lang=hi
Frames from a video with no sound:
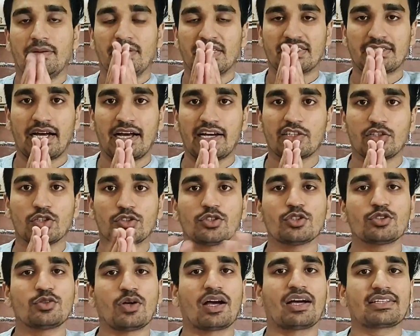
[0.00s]
नमस्कार
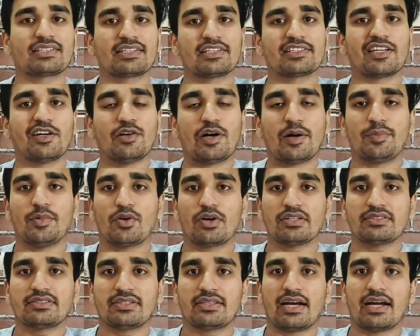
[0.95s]
दोस्तों स्वागत करता हूँ आप लोग
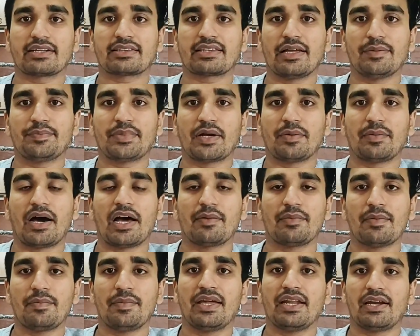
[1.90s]
का सिद्धार्थ लाइव परिवार
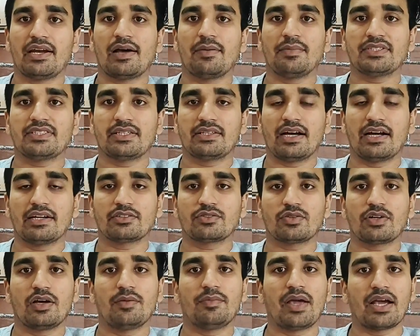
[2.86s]
में मेरा नाम है सिद्धार्थ
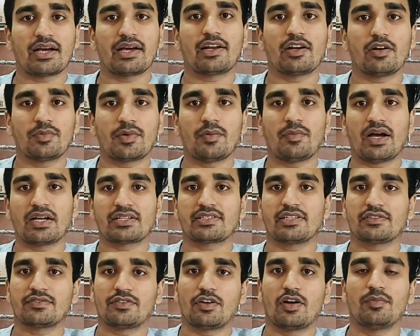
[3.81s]
शुक्ला मैं कर रहा हूँ अपना
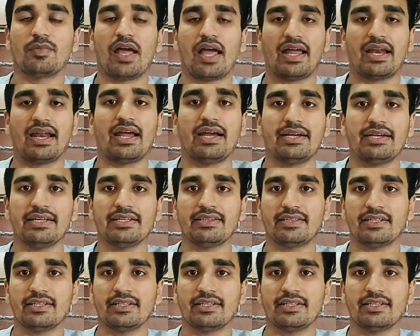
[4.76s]
मास्टर्स फ्रॉम एनआईटी